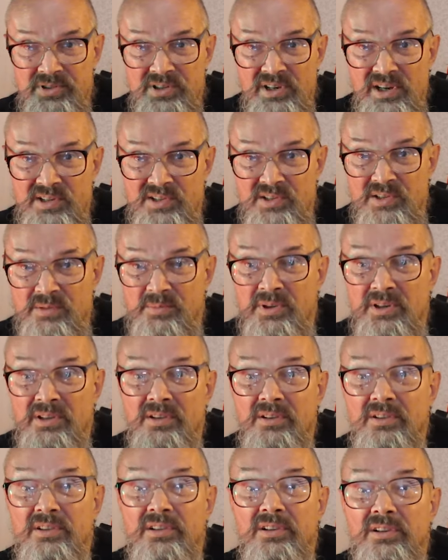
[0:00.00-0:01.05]
с разными
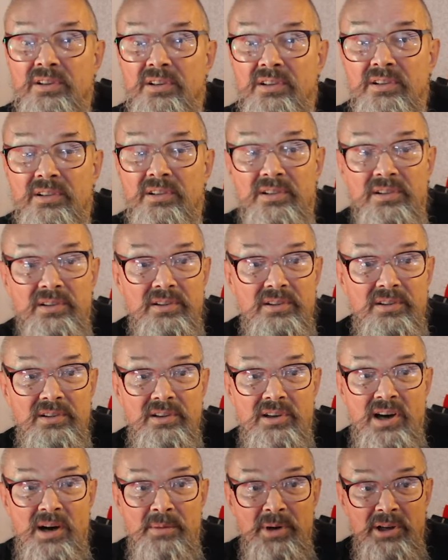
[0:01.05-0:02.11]
э,
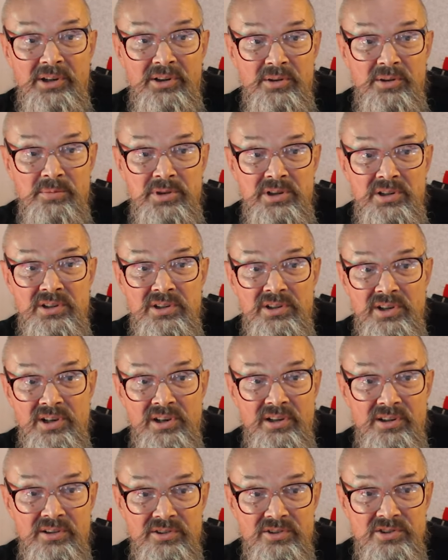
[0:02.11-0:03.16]
командами и
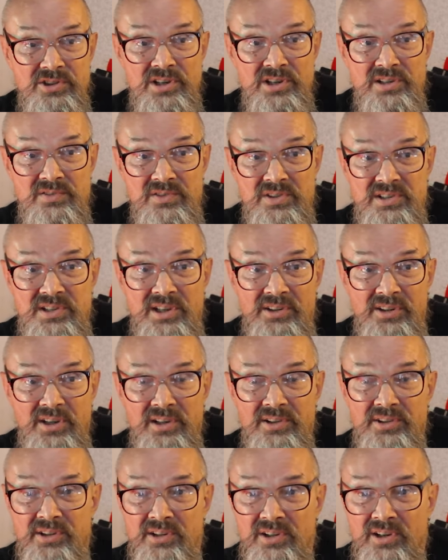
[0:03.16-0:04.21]
играл джазовые
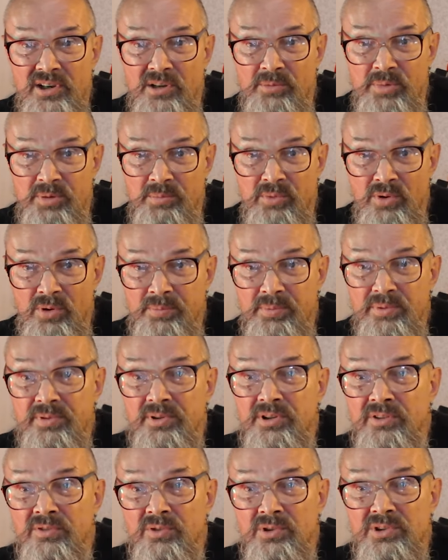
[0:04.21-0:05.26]
стандарты, играл бибоп,
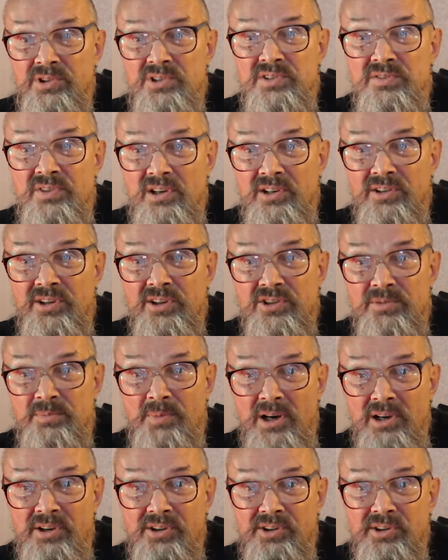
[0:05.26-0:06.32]
и его называли даже
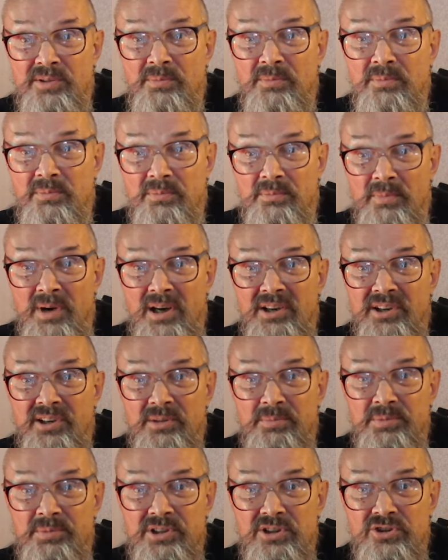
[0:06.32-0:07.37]
маленьким,
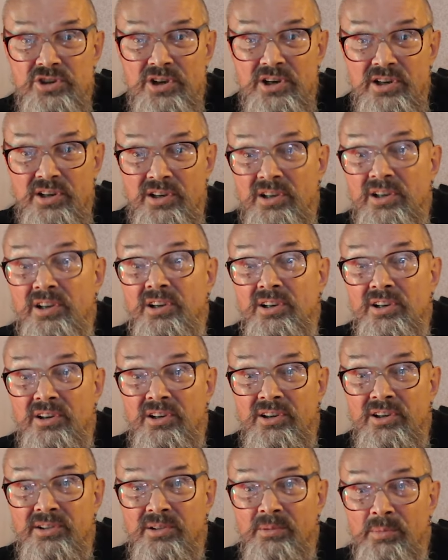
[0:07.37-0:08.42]
маленькой птичкой,
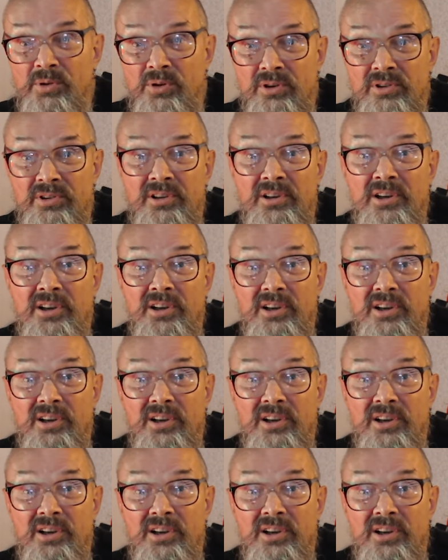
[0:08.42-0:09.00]
Little Bird –